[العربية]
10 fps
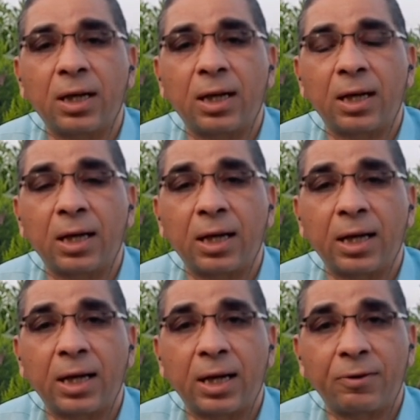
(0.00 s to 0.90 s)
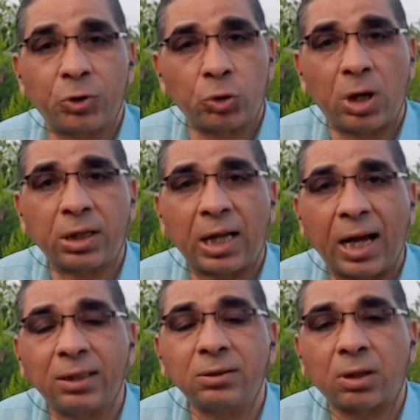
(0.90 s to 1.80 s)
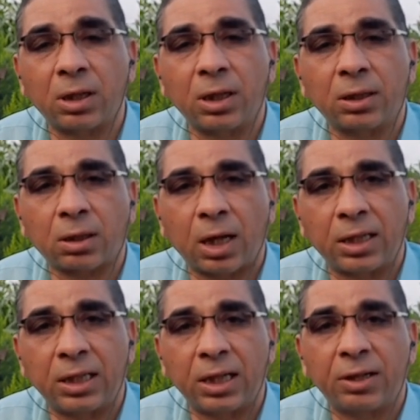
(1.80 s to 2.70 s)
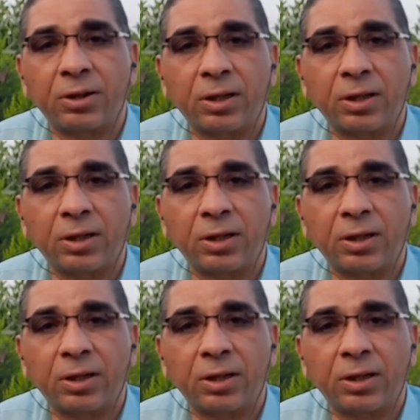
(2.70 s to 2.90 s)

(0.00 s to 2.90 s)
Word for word: آه، فيديو النهاردة عن طريقة الري